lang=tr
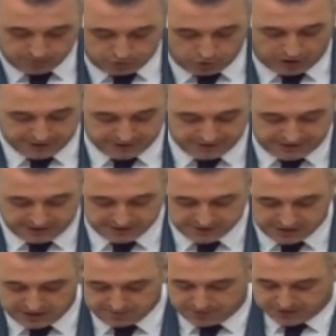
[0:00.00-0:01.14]
Bu arada
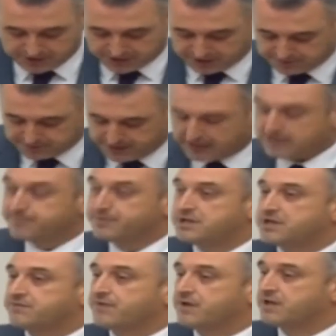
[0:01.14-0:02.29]
Sayın Başkanım, değerli
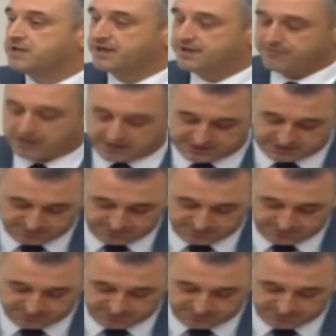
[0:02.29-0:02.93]
milletvekilleri ve aziz